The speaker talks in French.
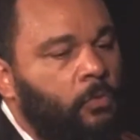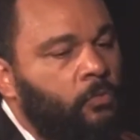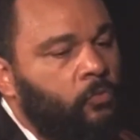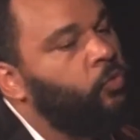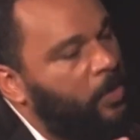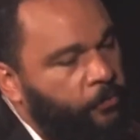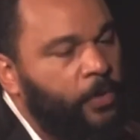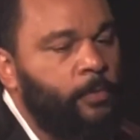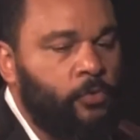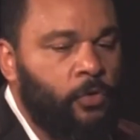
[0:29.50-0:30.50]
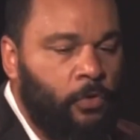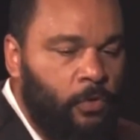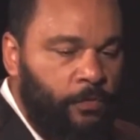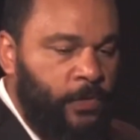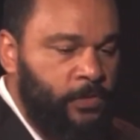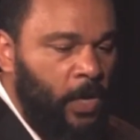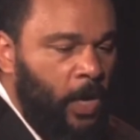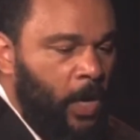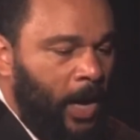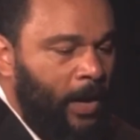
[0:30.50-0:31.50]
Tout à fait, monsieur Cocofès.
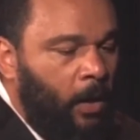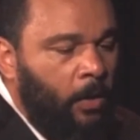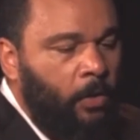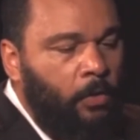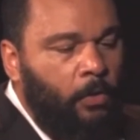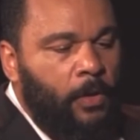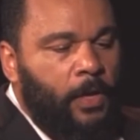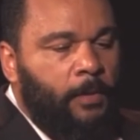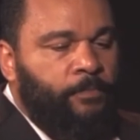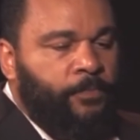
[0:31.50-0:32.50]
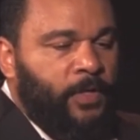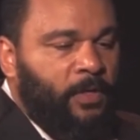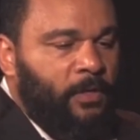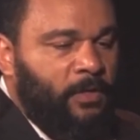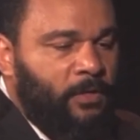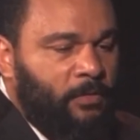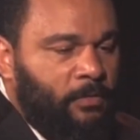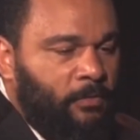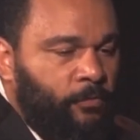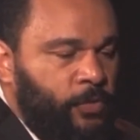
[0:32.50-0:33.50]
Alors, euh,
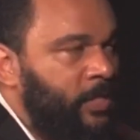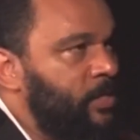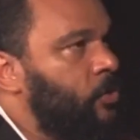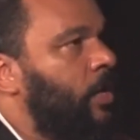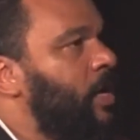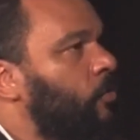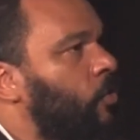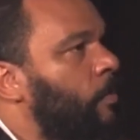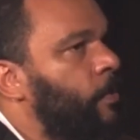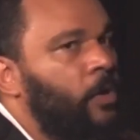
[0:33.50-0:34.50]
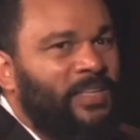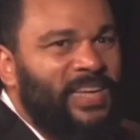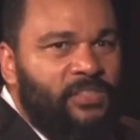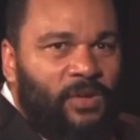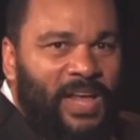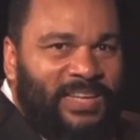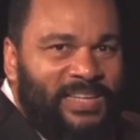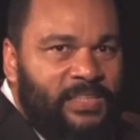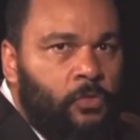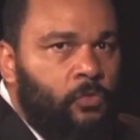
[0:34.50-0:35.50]
vous êtes historien, anthropologue. Qu'est-ce que la
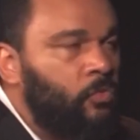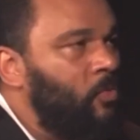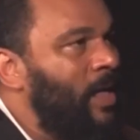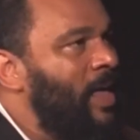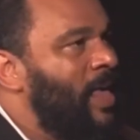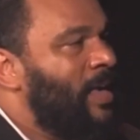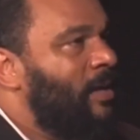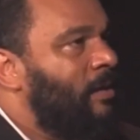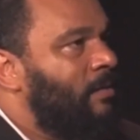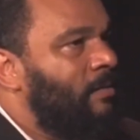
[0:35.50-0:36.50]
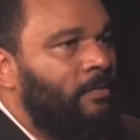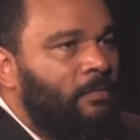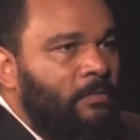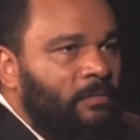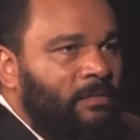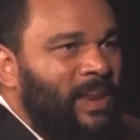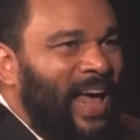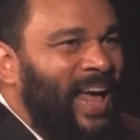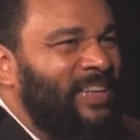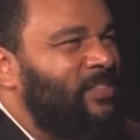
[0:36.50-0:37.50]
question noire euh, La
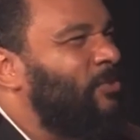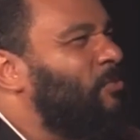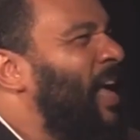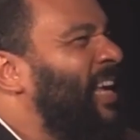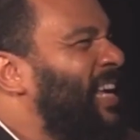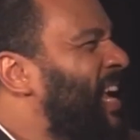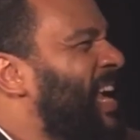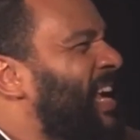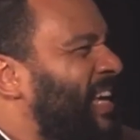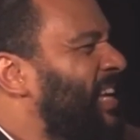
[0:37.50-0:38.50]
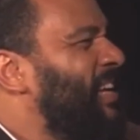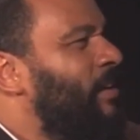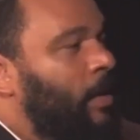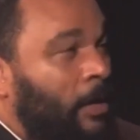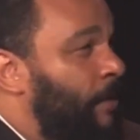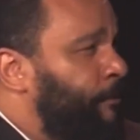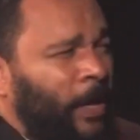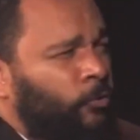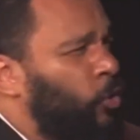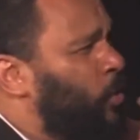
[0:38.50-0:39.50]
race noire euh, L'affaire
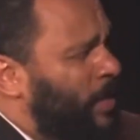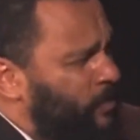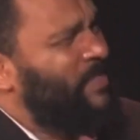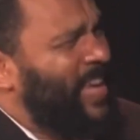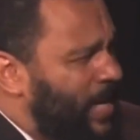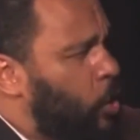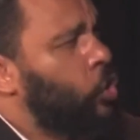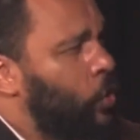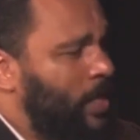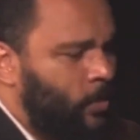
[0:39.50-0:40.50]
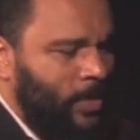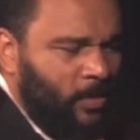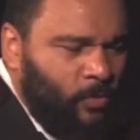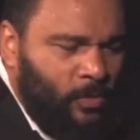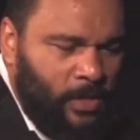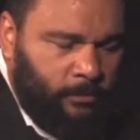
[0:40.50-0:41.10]
Dieudonné Vous avez quelque chose à nous dire de tout cela